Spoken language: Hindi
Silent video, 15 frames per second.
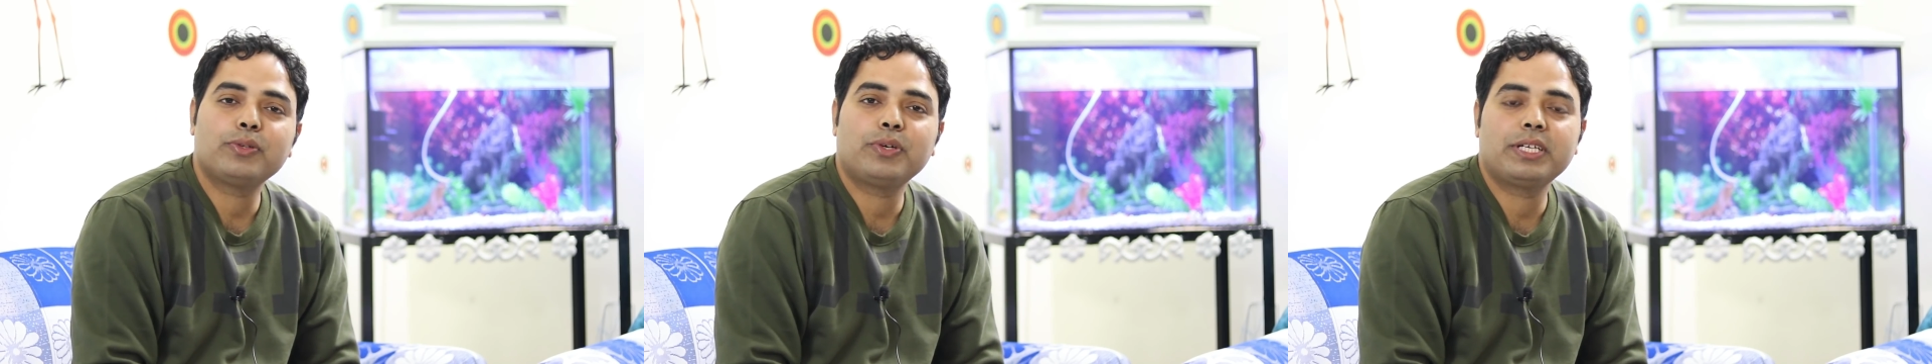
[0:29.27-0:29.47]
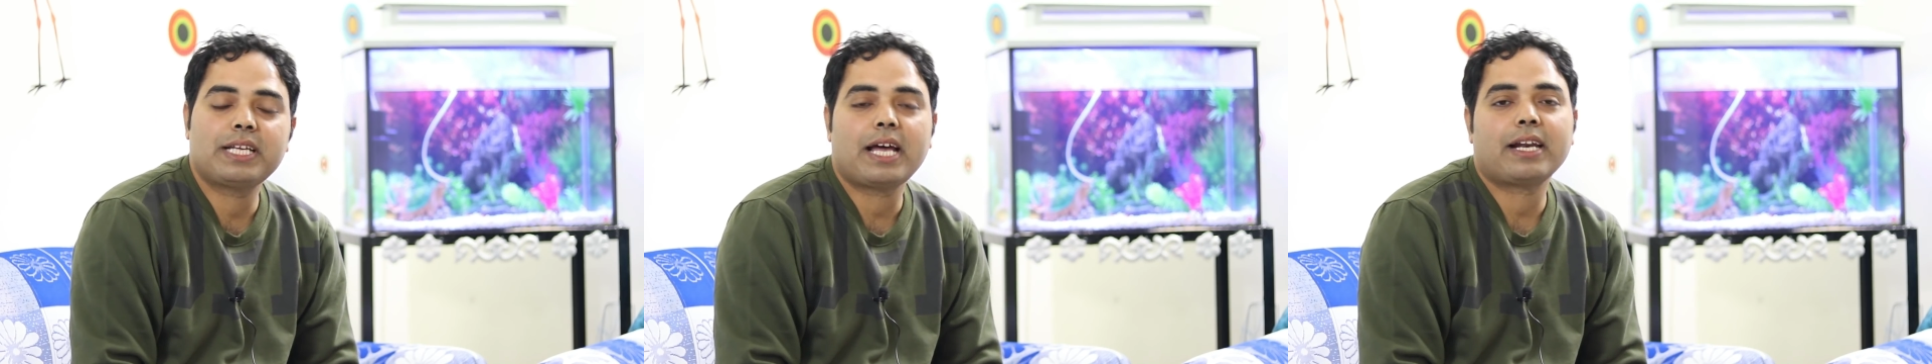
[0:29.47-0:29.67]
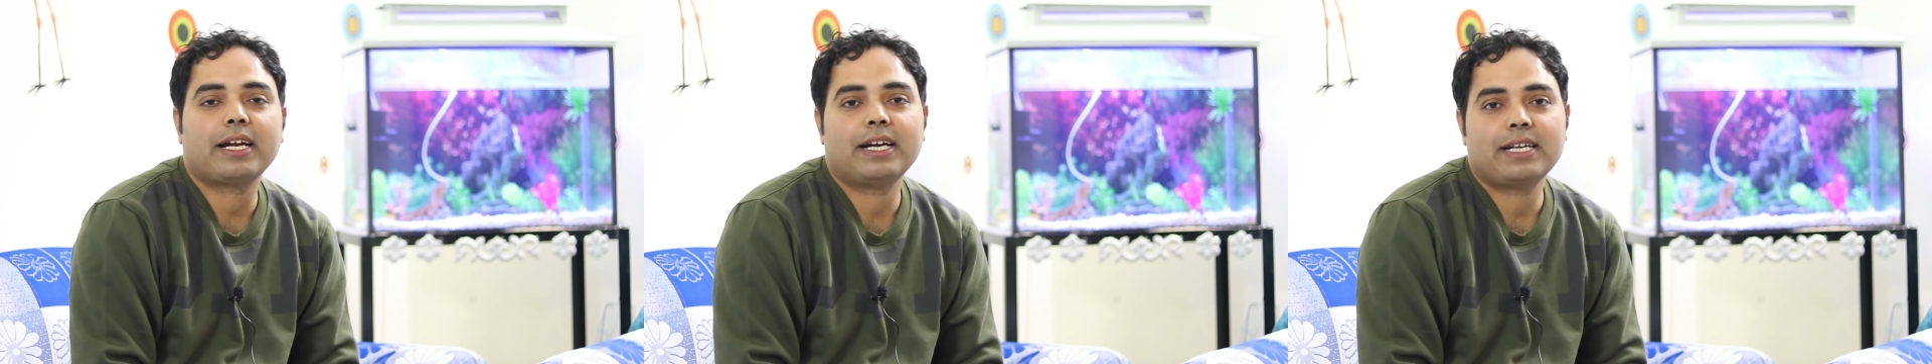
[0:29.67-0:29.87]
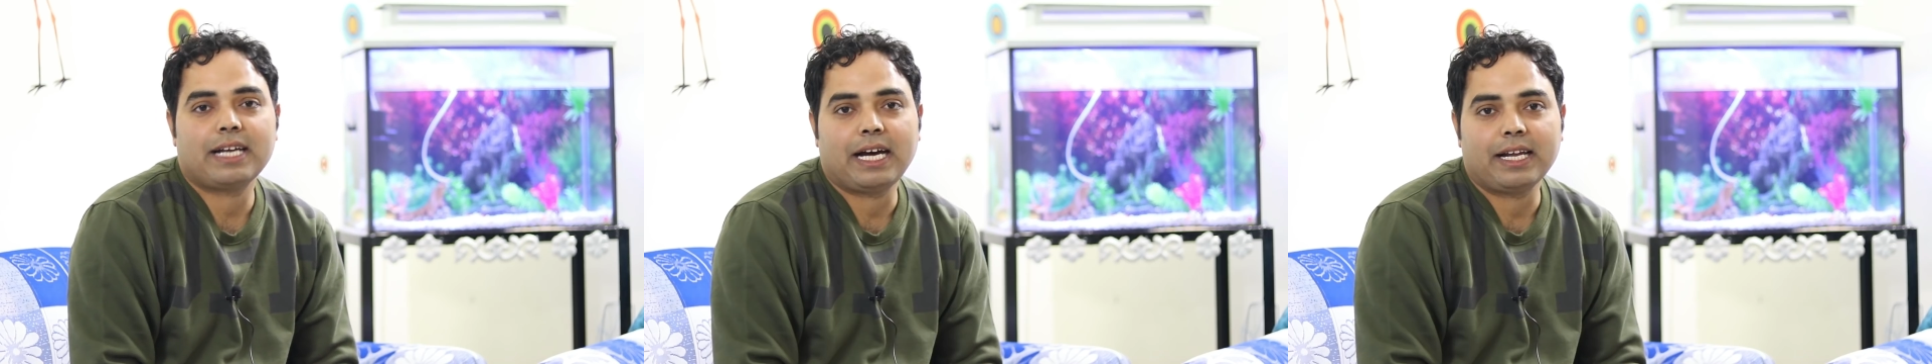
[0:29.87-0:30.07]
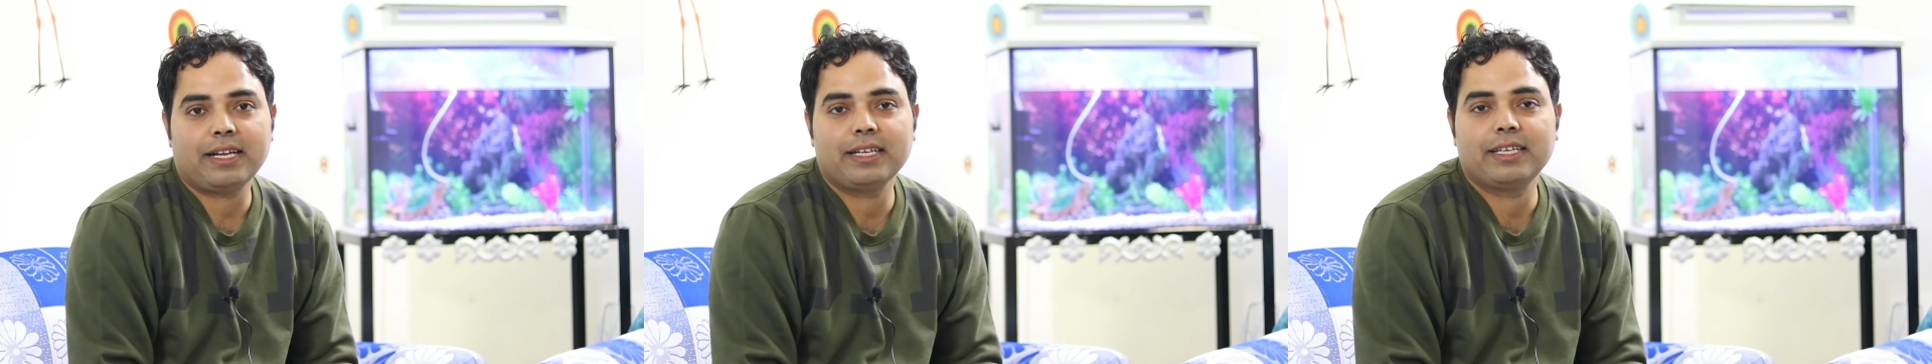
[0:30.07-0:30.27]

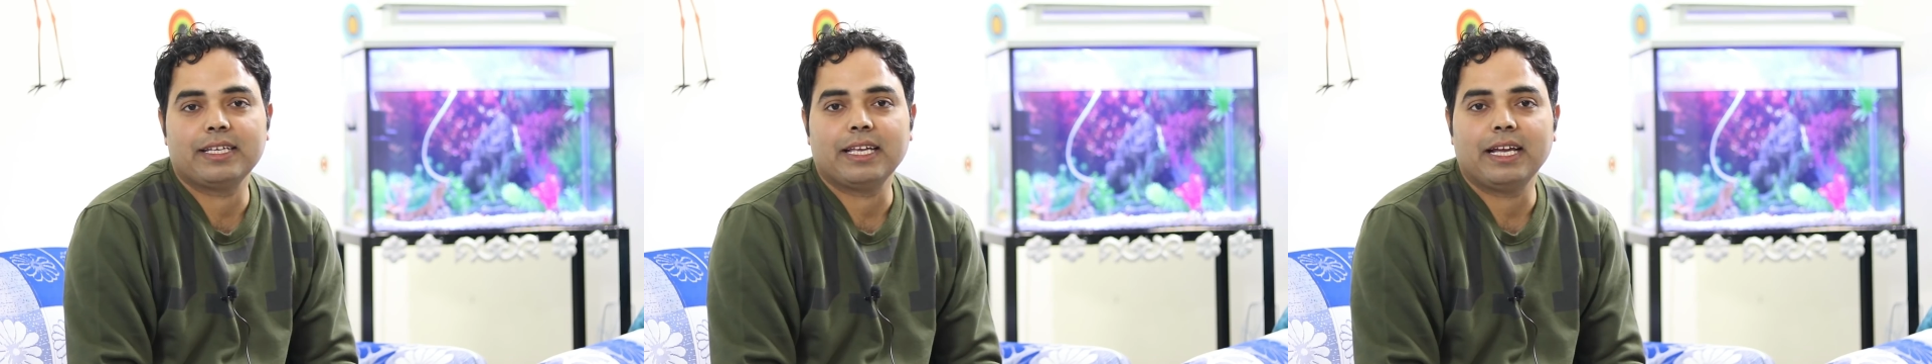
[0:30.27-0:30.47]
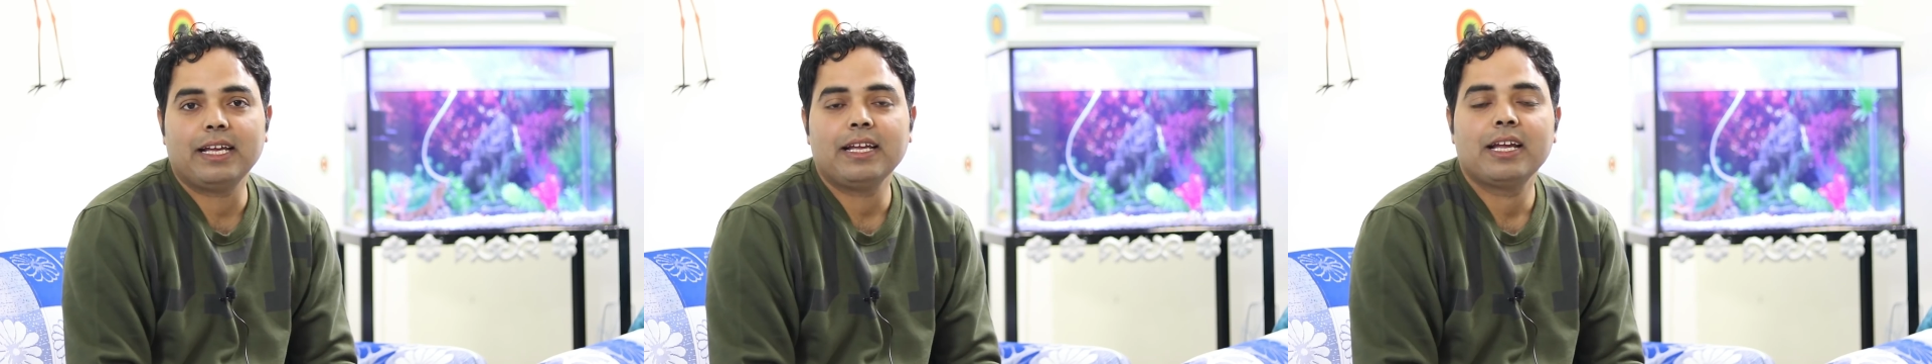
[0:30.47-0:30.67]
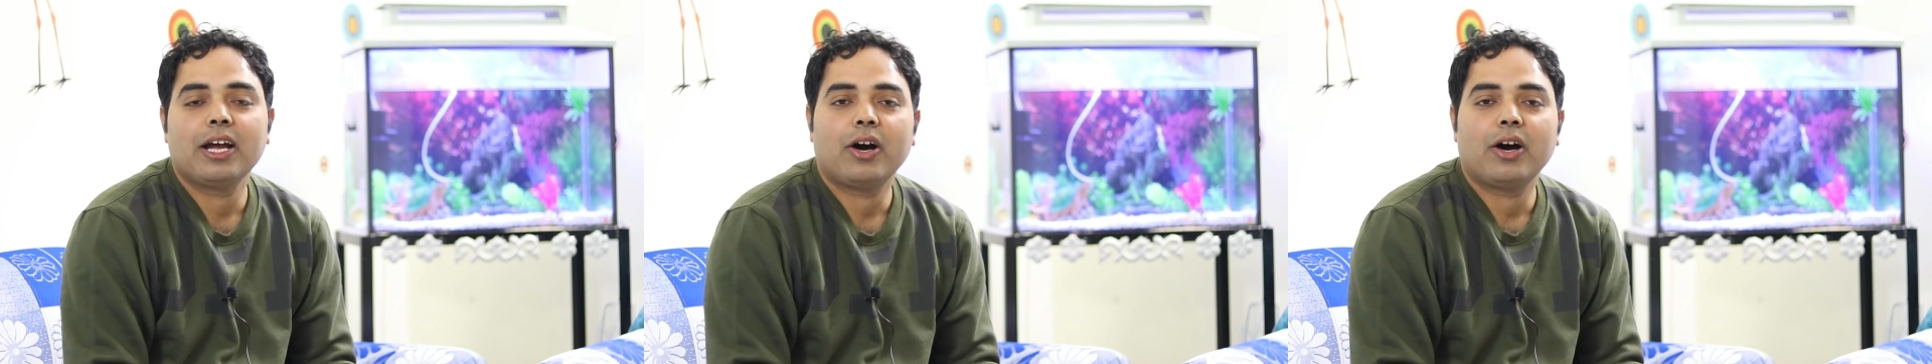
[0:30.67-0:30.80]
2018 की है